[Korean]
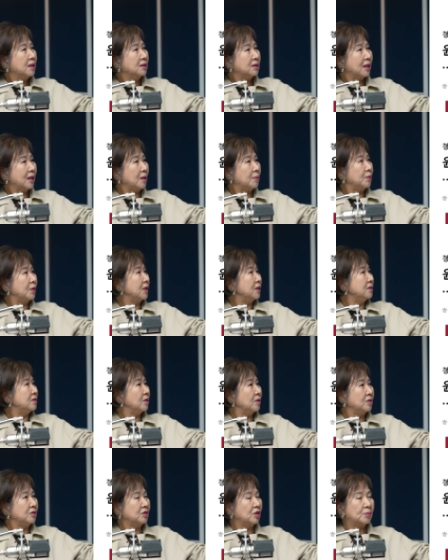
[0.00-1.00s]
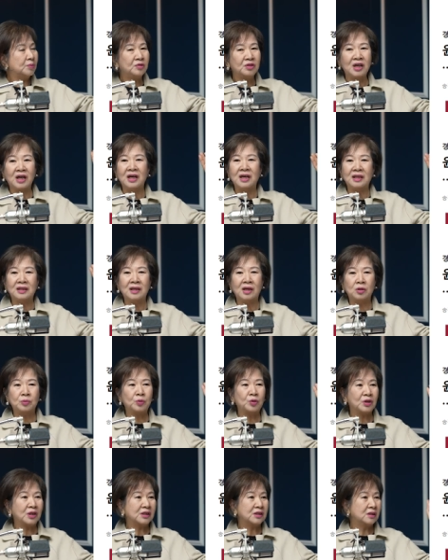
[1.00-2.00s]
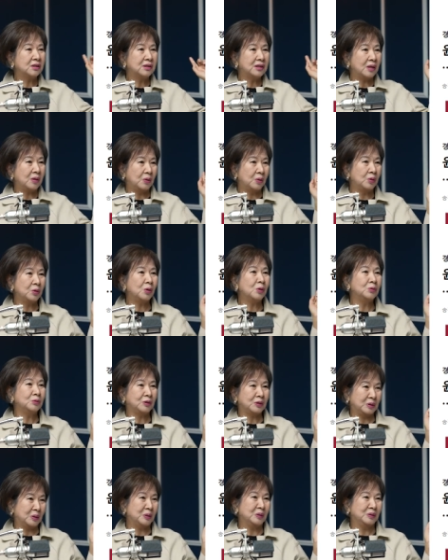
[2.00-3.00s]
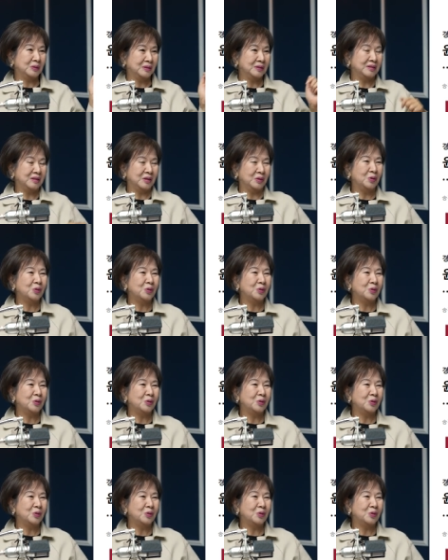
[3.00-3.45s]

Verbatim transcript: 제가 보기엔 저거는 전문가가 했다고 보기가 진짜 어려운 그런 네.